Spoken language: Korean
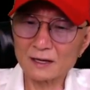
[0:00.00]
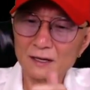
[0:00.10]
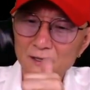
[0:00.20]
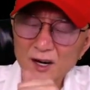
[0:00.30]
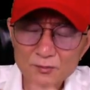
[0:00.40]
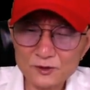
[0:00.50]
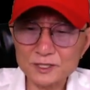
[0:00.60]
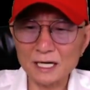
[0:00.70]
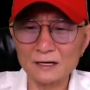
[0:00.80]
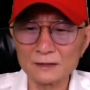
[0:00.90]
그런
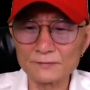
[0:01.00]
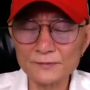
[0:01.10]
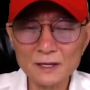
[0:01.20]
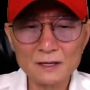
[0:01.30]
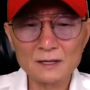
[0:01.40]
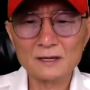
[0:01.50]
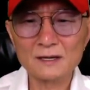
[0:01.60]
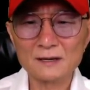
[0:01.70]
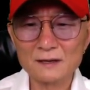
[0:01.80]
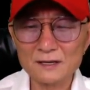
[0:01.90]
문자는
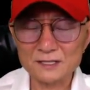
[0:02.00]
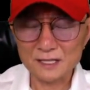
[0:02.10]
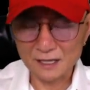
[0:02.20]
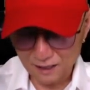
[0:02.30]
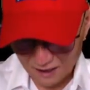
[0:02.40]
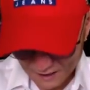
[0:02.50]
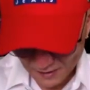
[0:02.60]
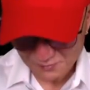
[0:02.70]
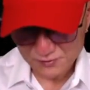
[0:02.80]
제발